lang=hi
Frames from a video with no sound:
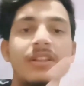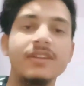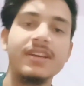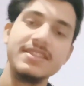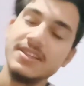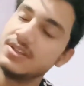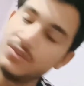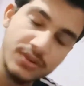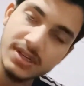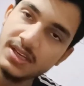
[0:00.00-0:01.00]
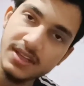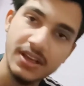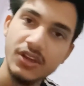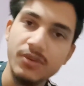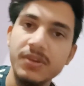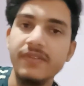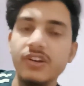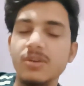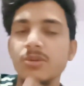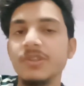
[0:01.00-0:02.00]
तो गाइस ये कुछ हो रहा है आई होप मेरी वीडियो
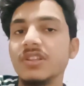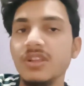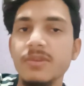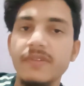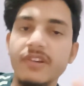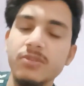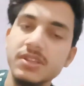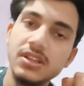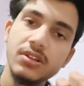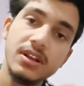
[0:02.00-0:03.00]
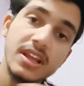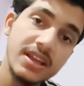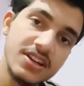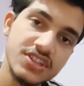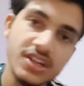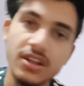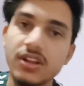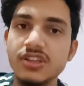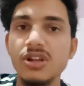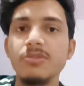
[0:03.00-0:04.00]
आपको पसंद आई मेरी वीडियो पसंद है तो लाइक करें शेयर करें
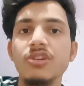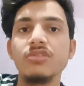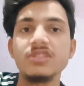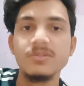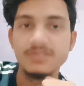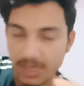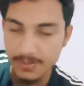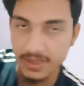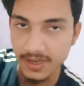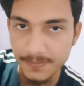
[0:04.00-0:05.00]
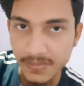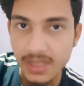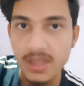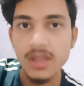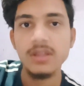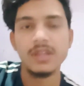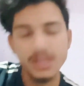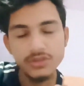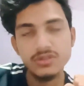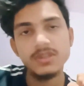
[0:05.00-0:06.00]
चैनल पर तो सब्सक्राइब करें थैंक यू
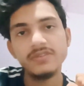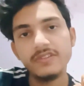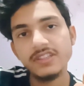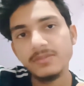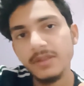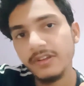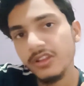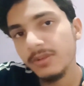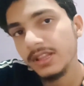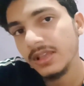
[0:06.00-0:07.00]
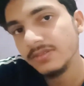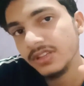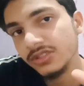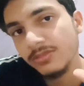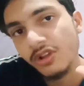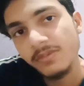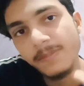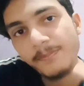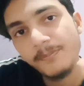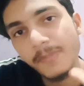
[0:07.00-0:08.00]
सो मच फॉर वाचिंग माय वीडियो मिलते हैं आपसे नेक्स्ट ब्लॉग में
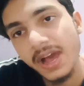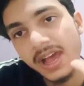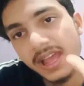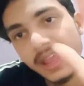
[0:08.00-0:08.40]
बाय